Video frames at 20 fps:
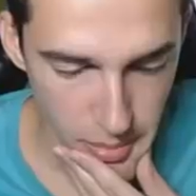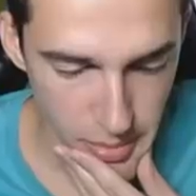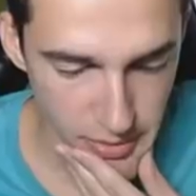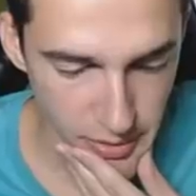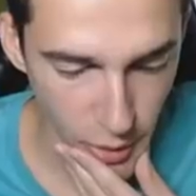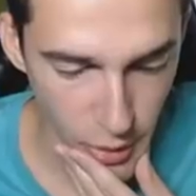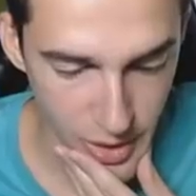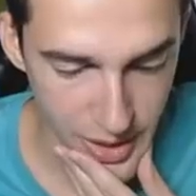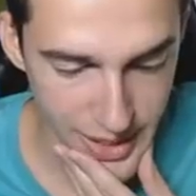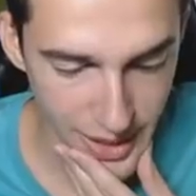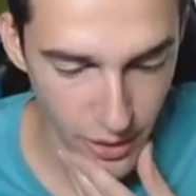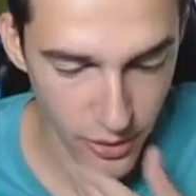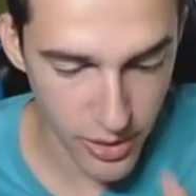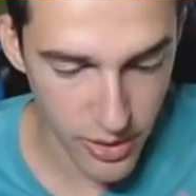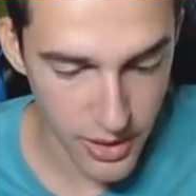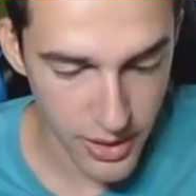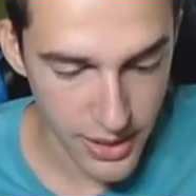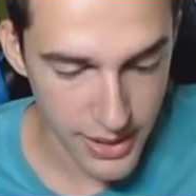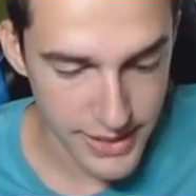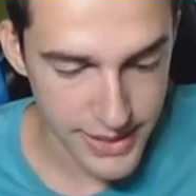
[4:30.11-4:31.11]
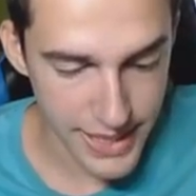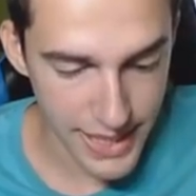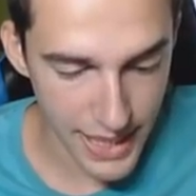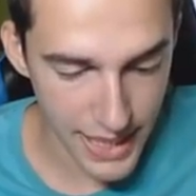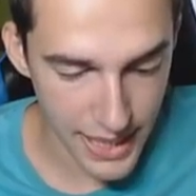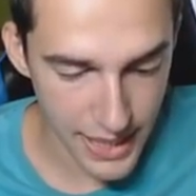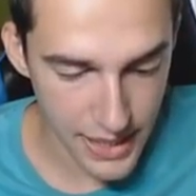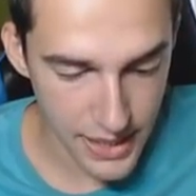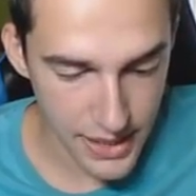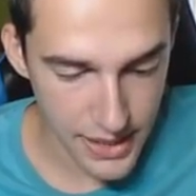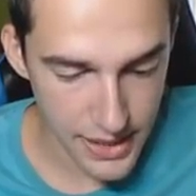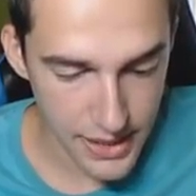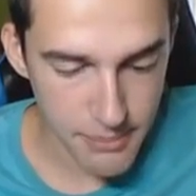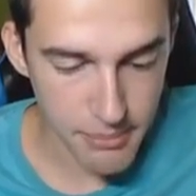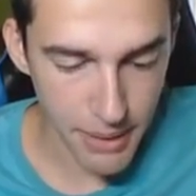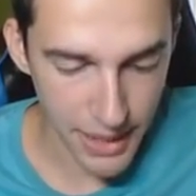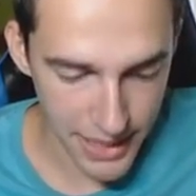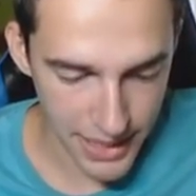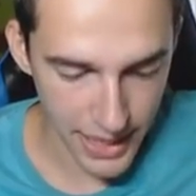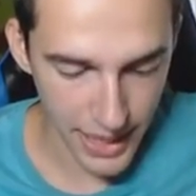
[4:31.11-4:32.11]
Por favor, leñador. ¿Llega?
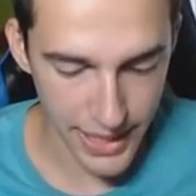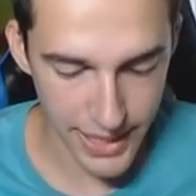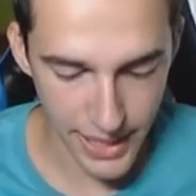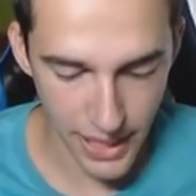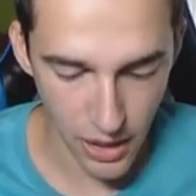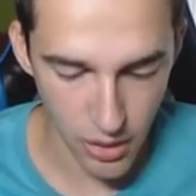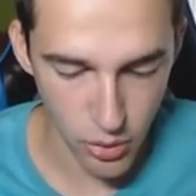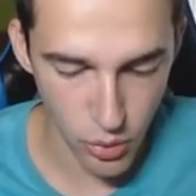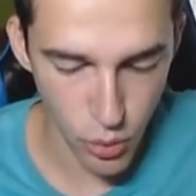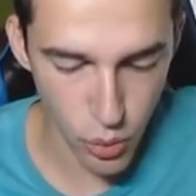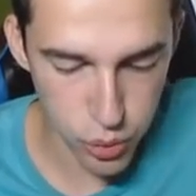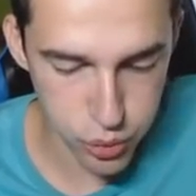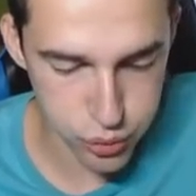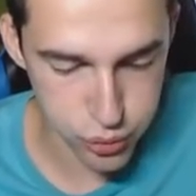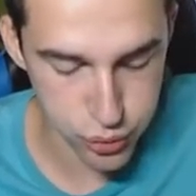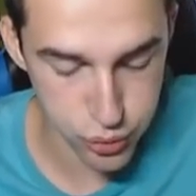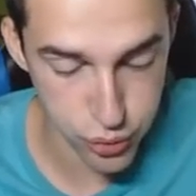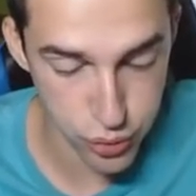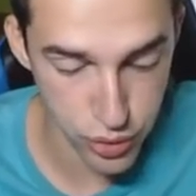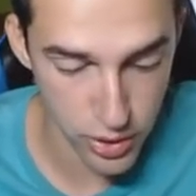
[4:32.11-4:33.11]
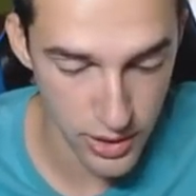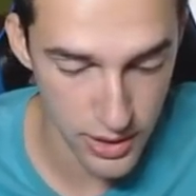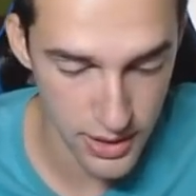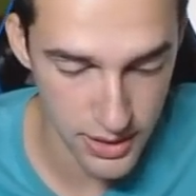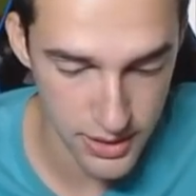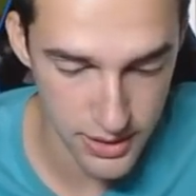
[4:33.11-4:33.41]
Vale, ha llegado. Uf.